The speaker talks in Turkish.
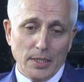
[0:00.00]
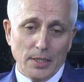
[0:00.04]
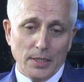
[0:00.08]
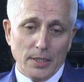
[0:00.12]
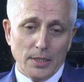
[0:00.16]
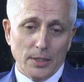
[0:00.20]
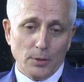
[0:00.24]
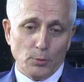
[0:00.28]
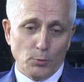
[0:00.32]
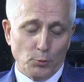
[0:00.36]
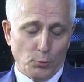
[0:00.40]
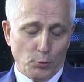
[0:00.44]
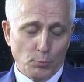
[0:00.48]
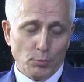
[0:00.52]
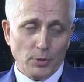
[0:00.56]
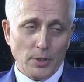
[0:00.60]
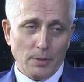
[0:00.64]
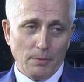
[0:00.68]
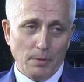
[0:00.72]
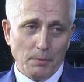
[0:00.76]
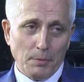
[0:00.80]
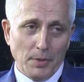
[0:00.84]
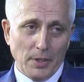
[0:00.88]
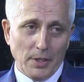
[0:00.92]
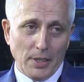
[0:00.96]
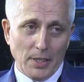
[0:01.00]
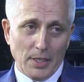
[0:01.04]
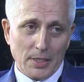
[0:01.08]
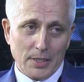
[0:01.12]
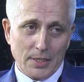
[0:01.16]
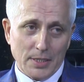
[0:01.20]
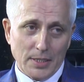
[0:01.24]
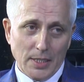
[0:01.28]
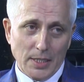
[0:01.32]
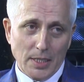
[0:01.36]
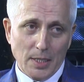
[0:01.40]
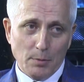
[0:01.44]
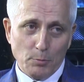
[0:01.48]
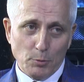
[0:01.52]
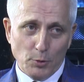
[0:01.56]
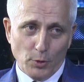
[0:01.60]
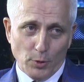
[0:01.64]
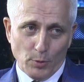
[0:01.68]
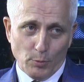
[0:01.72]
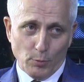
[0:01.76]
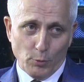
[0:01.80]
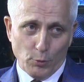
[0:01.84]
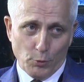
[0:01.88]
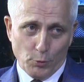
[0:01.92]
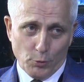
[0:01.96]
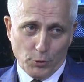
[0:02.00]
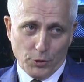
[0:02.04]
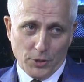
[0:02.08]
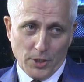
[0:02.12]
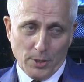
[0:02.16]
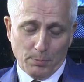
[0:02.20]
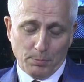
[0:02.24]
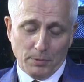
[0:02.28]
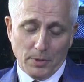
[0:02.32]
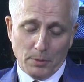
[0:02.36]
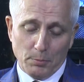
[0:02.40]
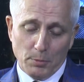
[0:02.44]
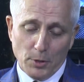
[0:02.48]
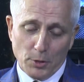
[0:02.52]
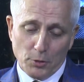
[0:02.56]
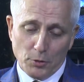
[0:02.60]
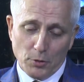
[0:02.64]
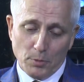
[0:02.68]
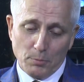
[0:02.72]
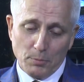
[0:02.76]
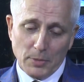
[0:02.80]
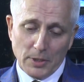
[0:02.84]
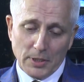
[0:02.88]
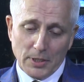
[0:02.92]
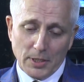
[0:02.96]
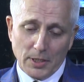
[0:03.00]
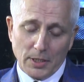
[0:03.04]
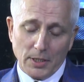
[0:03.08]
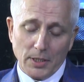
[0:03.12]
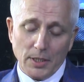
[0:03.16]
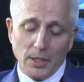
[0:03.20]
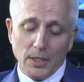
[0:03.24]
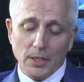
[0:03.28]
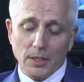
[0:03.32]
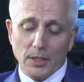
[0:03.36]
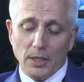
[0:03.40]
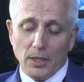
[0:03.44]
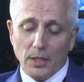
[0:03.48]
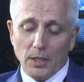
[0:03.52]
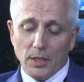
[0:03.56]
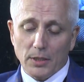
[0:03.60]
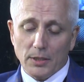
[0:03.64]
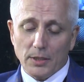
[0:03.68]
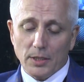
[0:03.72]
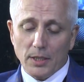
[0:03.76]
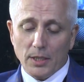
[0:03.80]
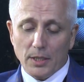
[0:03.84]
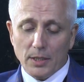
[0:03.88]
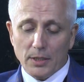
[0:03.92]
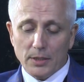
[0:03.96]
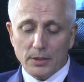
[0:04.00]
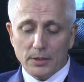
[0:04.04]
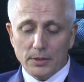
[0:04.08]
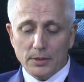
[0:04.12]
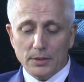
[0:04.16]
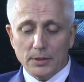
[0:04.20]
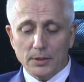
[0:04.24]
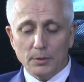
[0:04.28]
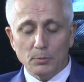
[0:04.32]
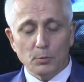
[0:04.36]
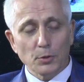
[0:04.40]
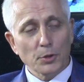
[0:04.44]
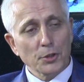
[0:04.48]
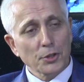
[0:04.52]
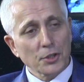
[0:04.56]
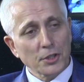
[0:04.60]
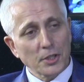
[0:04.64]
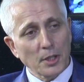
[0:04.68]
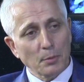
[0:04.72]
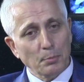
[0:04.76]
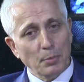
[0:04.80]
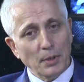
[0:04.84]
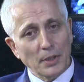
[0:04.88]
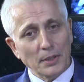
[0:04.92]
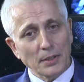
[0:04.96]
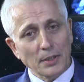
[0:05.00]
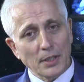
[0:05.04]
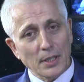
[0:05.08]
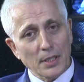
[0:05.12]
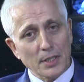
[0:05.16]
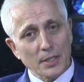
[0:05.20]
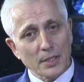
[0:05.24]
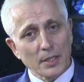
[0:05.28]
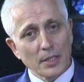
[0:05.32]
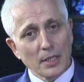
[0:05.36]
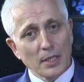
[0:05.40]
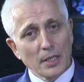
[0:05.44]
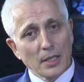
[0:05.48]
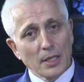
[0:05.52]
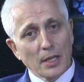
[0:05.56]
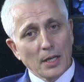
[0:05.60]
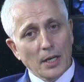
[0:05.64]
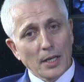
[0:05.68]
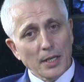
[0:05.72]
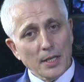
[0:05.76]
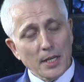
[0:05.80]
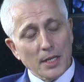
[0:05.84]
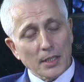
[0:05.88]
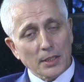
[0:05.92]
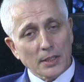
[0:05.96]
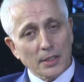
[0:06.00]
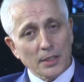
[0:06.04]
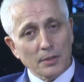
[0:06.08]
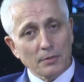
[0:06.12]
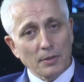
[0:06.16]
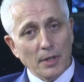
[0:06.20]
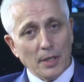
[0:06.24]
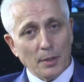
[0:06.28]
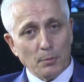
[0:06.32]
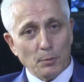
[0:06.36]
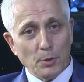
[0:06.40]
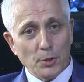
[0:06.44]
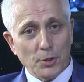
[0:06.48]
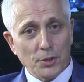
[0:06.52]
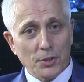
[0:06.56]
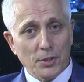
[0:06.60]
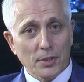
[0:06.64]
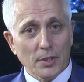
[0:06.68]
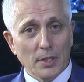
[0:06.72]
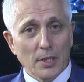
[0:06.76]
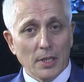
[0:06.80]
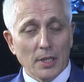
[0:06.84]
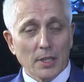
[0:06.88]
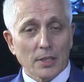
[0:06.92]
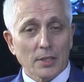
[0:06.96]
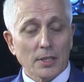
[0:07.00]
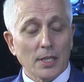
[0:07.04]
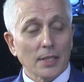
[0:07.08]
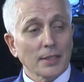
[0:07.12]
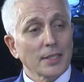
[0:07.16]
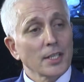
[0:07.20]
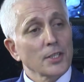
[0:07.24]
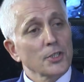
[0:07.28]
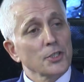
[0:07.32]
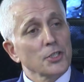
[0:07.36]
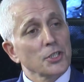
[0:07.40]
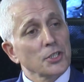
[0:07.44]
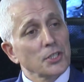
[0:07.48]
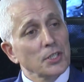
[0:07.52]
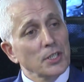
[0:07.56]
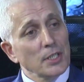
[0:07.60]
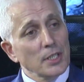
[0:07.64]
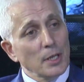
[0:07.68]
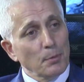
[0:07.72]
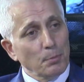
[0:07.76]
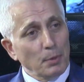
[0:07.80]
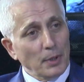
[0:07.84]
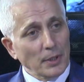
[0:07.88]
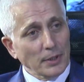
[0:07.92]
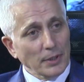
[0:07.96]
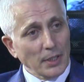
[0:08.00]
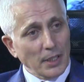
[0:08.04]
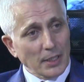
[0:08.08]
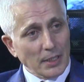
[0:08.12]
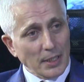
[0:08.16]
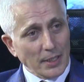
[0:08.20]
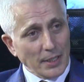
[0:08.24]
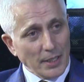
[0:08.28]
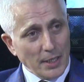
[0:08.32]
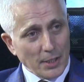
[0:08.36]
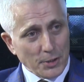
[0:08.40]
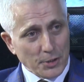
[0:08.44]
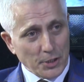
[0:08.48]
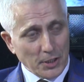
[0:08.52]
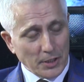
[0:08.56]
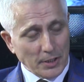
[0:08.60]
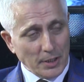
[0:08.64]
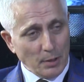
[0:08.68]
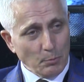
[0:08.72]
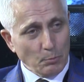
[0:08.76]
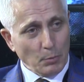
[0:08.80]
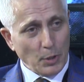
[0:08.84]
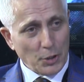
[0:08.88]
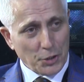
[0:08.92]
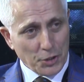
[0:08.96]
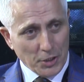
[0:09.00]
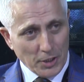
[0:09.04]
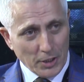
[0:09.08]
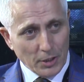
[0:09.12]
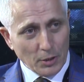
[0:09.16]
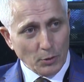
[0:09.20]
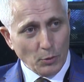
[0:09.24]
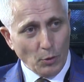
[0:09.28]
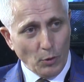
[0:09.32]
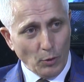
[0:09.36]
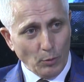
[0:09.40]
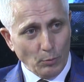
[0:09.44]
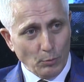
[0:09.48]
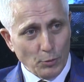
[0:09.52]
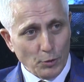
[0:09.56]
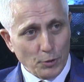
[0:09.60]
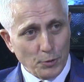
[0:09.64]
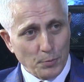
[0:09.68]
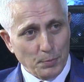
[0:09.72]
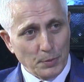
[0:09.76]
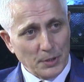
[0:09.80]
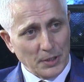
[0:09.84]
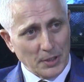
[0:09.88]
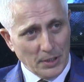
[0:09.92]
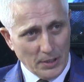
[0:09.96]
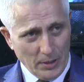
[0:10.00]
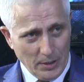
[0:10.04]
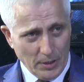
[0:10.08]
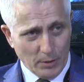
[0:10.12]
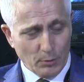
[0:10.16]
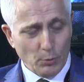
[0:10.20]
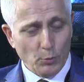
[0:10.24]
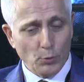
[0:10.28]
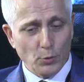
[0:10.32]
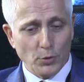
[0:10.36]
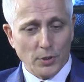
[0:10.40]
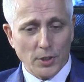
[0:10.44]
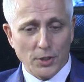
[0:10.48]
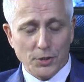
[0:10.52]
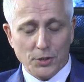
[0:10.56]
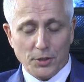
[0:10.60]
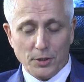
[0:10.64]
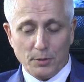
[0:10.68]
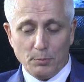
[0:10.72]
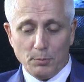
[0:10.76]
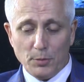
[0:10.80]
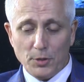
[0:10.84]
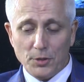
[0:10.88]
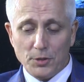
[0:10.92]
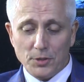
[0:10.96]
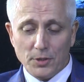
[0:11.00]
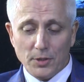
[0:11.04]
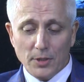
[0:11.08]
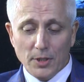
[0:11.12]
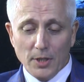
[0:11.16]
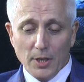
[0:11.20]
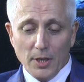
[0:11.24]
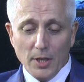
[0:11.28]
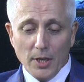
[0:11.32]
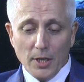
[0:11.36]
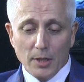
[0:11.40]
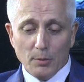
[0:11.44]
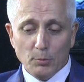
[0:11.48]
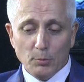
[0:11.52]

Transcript: e, küçümseme manasında demiyorum. Küçük çapta 5-10 metrekarelik alanda e, bu işi yapanlar hayatını vermiş. Zaten ciddi yapanlar da gerçekten başarılı olmuş, bir tıkı üste çıkmış. E